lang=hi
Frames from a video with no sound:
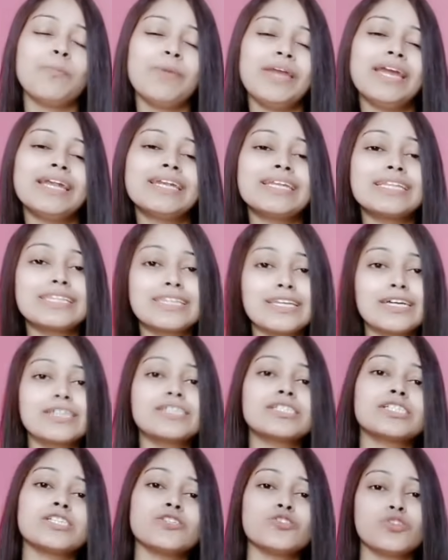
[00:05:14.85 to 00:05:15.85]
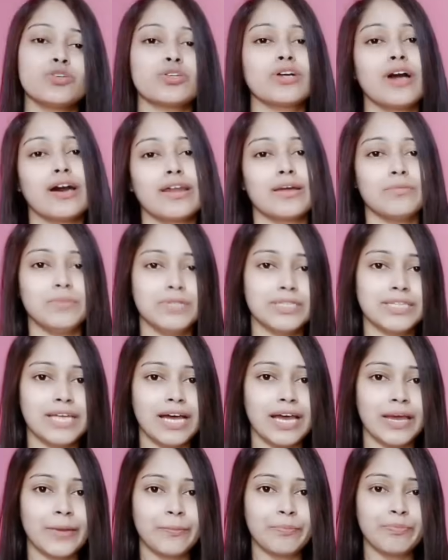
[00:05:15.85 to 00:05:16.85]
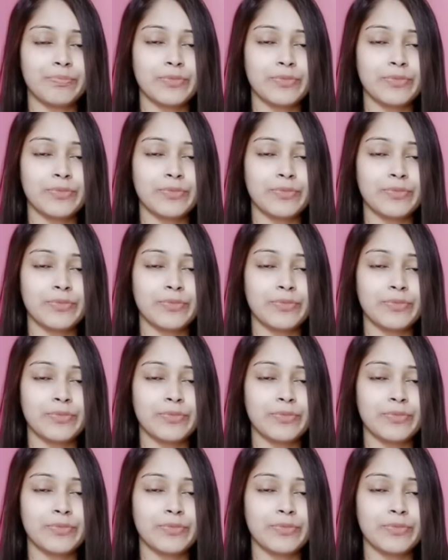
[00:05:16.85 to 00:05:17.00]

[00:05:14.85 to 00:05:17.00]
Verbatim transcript: पेट दर्द से छुटकारा मिलता है